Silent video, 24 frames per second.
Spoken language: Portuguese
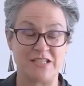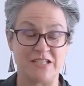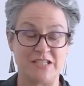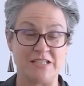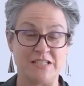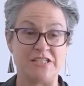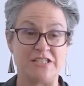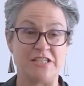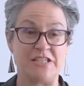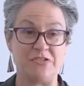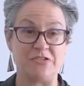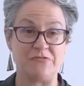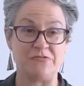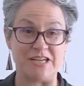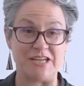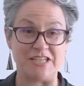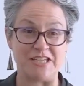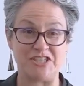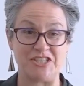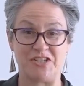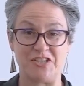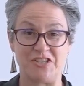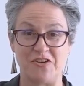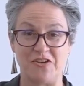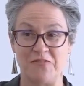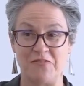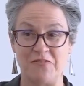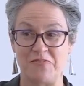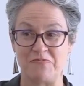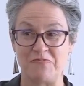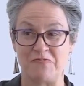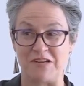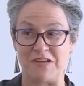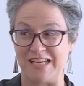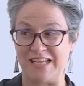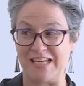A diplomata
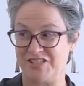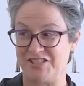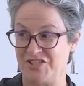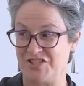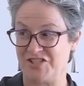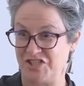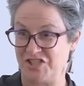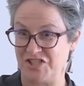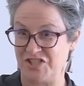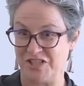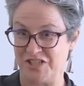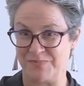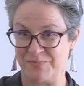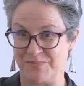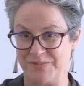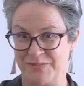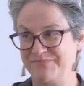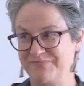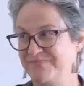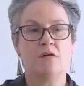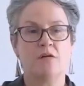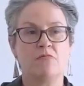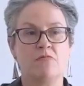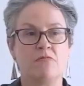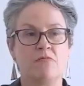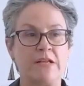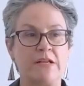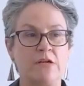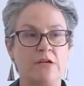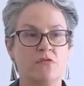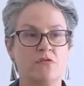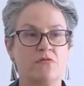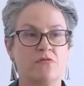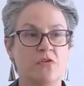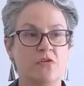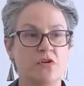disse que o governo
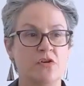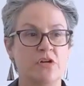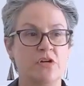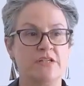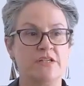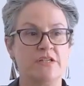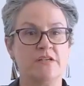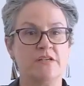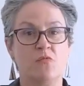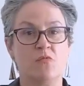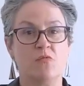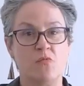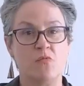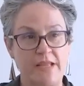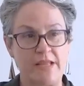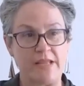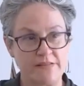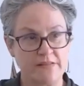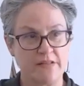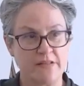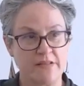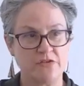australiano está